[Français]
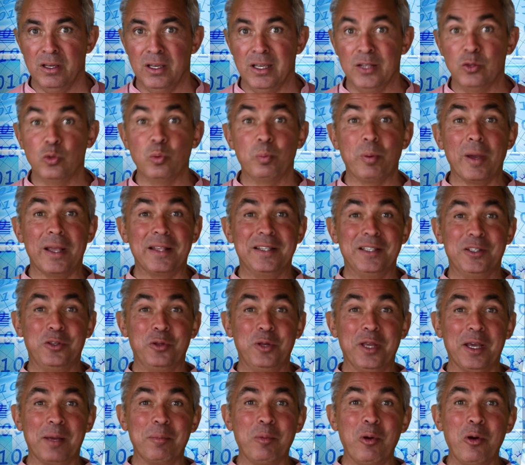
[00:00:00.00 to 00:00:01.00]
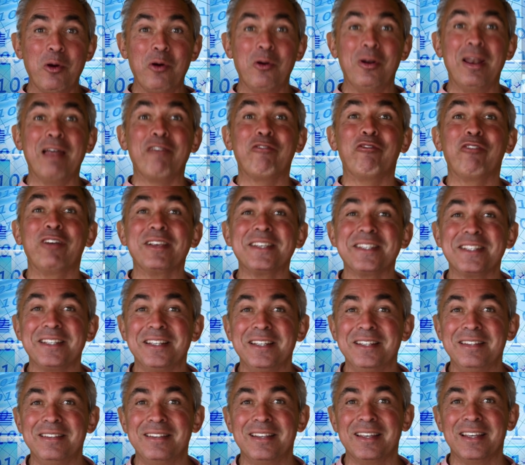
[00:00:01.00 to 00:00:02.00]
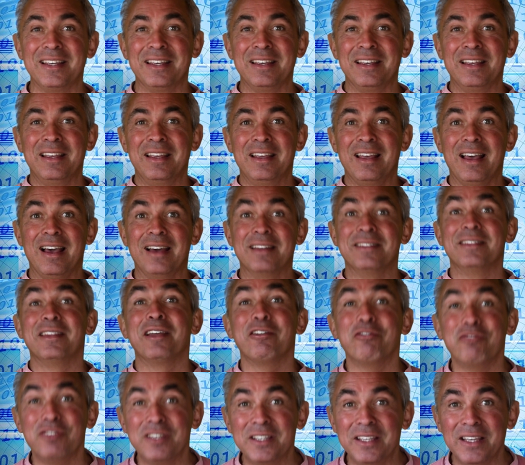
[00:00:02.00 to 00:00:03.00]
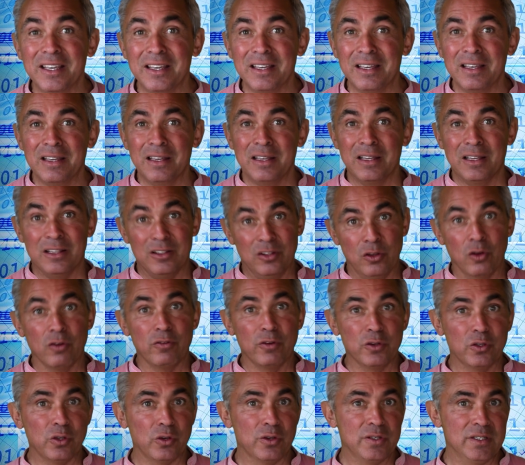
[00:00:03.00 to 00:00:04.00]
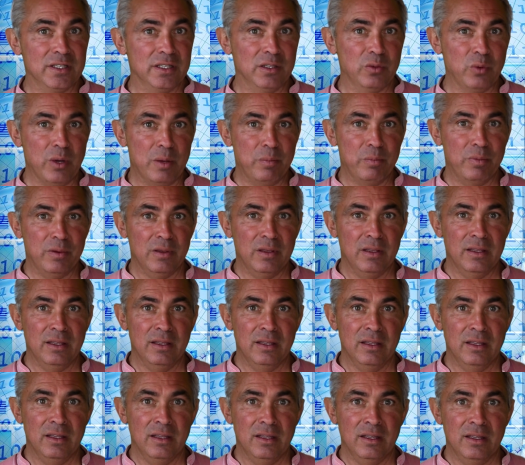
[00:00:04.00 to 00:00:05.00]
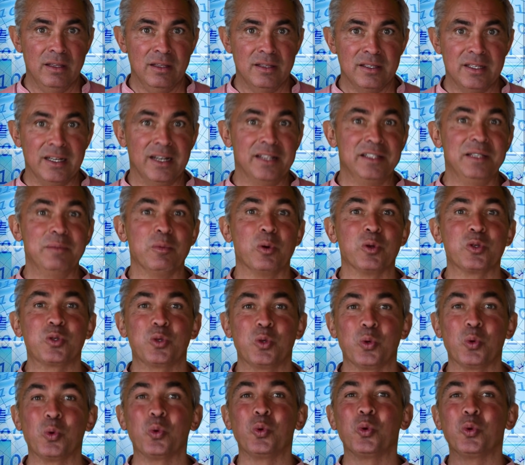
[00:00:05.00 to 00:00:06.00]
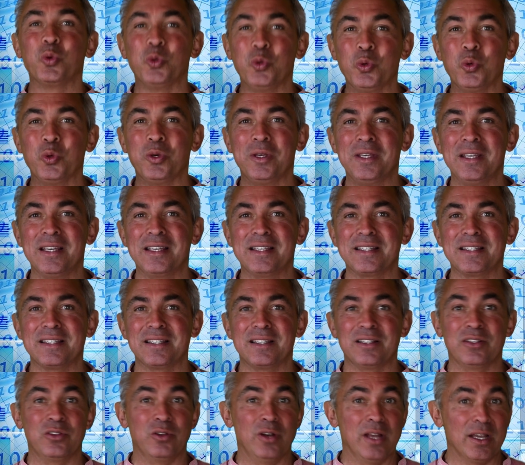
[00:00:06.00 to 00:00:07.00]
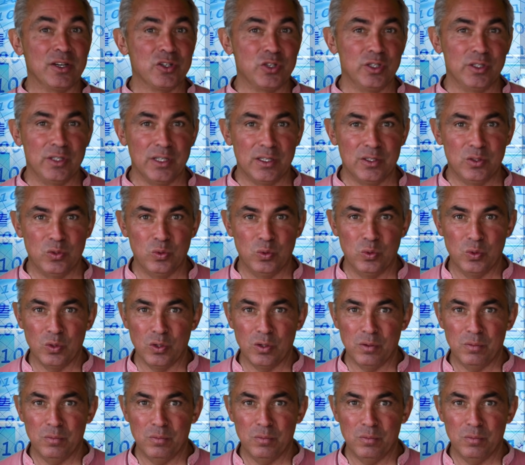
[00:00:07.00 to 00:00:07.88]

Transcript: Et tout particulièrement la facilité à naviguer dans votre site web. C'est la dimension UX de l'architecture.